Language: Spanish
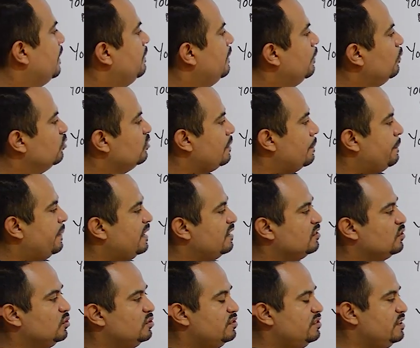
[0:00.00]
Vamos a
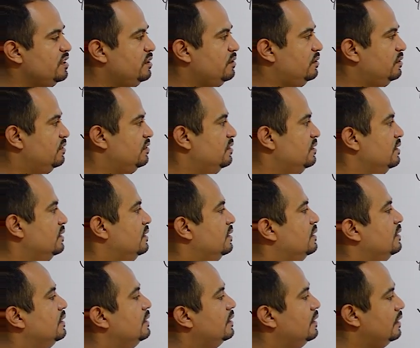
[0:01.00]
past continuous.
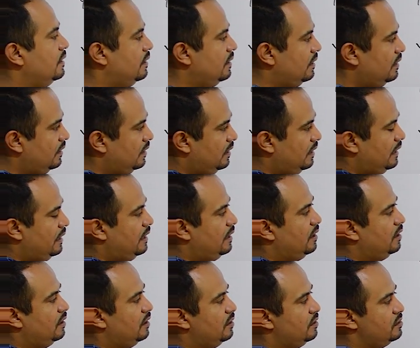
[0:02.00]

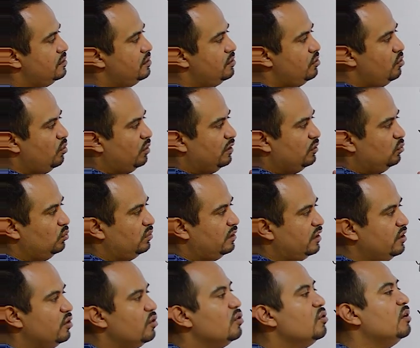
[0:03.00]
Eh, lo que
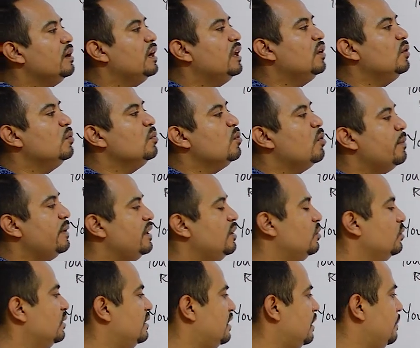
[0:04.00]
sucedió en un
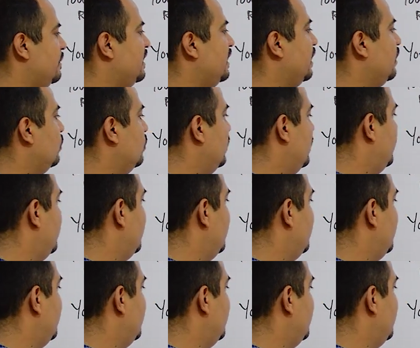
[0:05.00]
momento determinado